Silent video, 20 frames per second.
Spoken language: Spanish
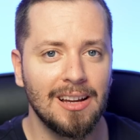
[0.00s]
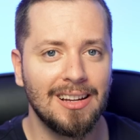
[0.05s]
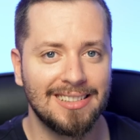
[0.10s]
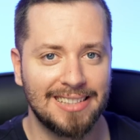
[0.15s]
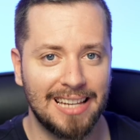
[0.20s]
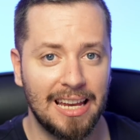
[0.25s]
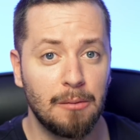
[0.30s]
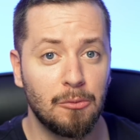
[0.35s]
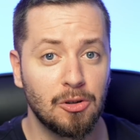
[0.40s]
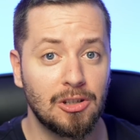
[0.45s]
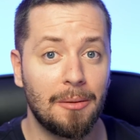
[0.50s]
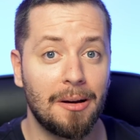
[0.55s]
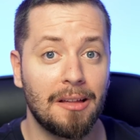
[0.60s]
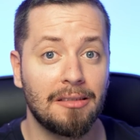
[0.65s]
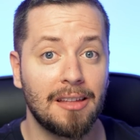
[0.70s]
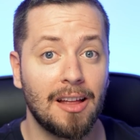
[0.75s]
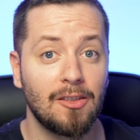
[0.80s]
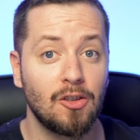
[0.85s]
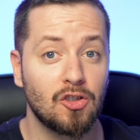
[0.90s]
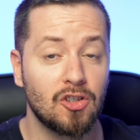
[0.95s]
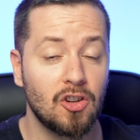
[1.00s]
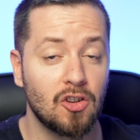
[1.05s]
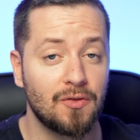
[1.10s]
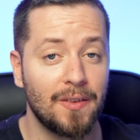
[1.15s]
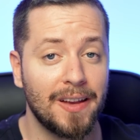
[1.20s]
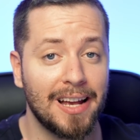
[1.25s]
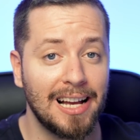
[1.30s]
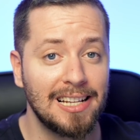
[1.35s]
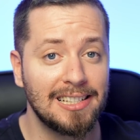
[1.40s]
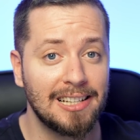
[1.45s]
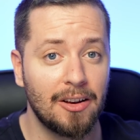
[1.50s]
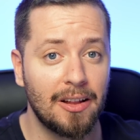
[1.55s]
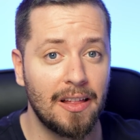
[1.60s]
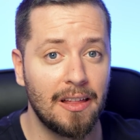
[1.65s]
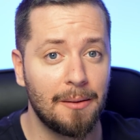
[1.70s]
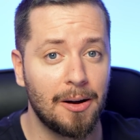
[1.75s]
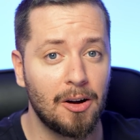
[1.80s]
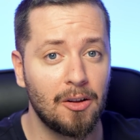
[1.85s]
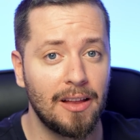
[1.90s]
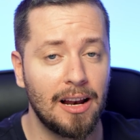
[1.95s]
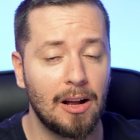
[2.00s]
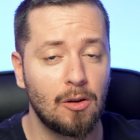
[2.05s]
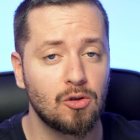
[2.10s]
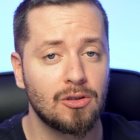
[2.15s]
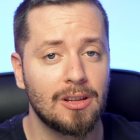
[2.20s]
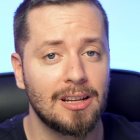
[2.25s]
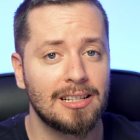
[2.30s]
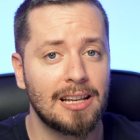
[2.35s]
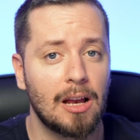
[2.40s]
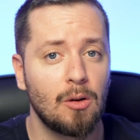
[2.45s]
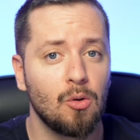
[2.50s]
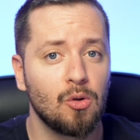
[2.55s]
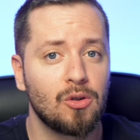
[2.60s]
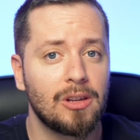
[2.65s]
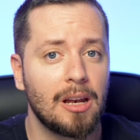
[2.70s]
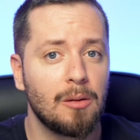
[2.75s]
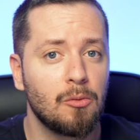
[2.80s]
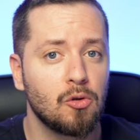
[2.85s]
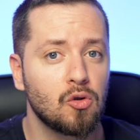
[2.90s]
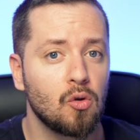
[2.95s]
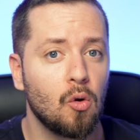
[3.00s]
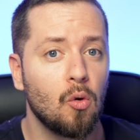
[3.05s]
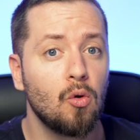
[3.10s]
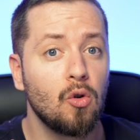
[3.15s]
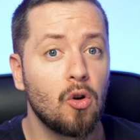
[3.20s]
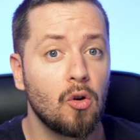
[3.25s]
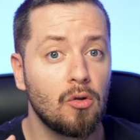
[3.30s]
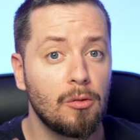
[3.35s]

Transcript: Seguimos avanzando. Si os fijáis ahora debajo del ajuste de salud, tenemos uno